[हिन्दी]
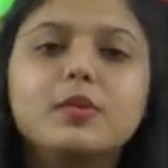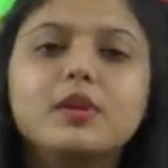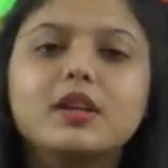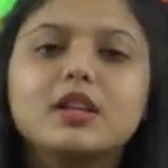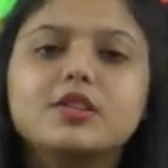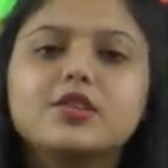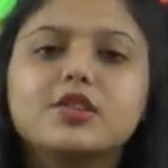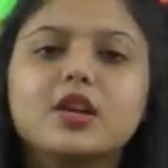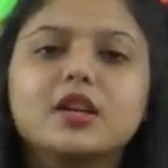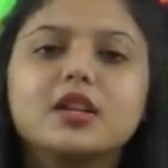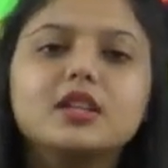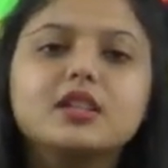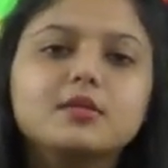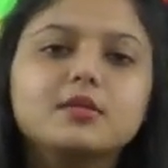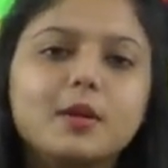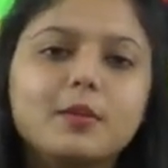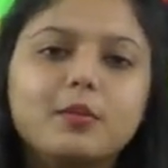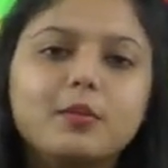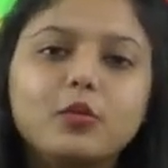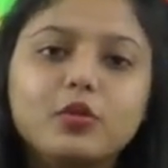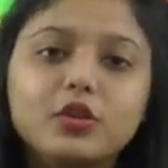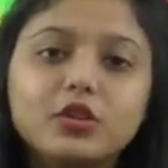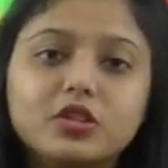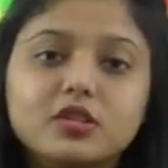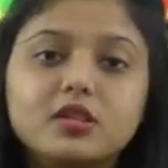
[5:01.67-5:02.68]
परेशानी जब
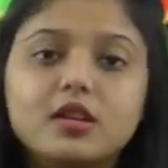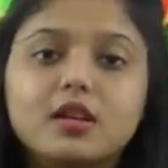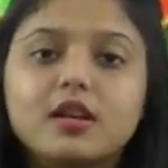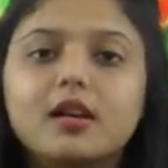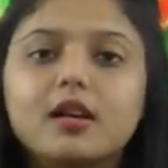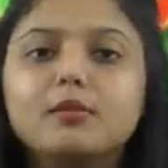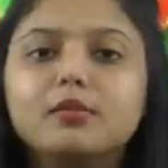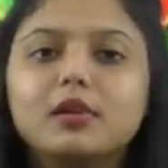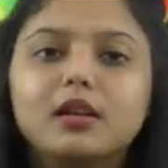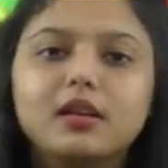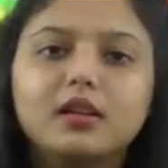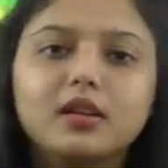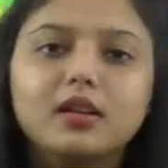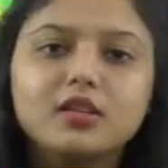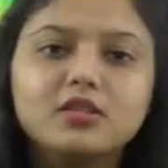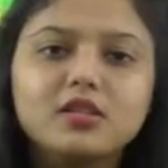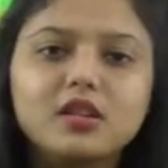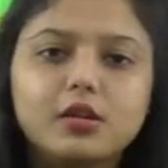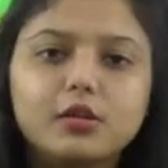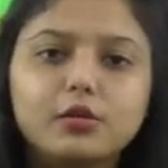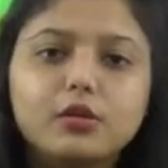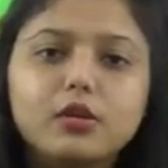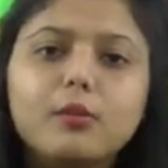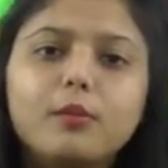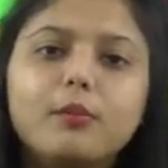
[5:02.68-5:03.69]
आप कोई अच्छा काम करने जा
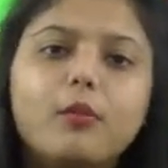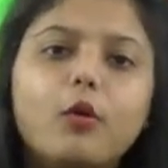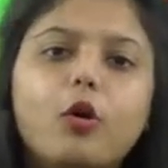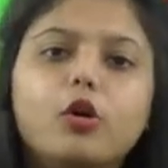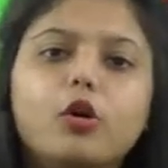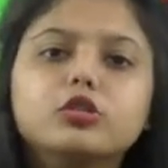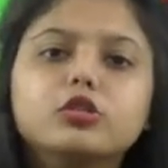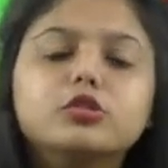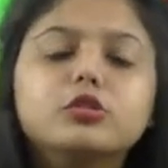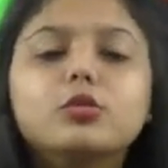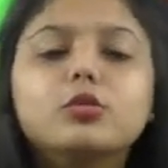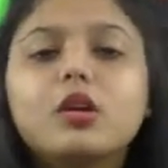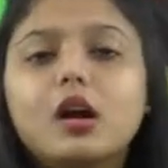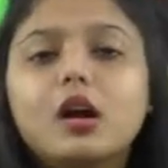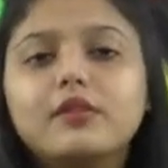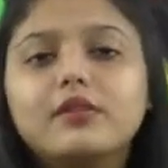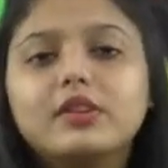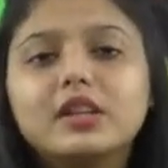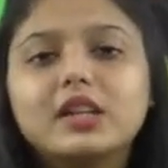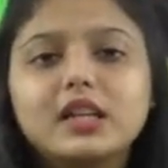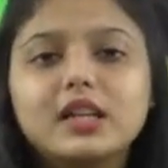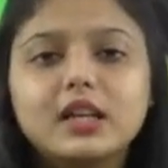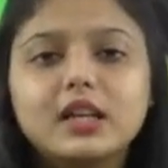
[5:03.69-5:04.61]
रहे हो ना बहुत रुकावटें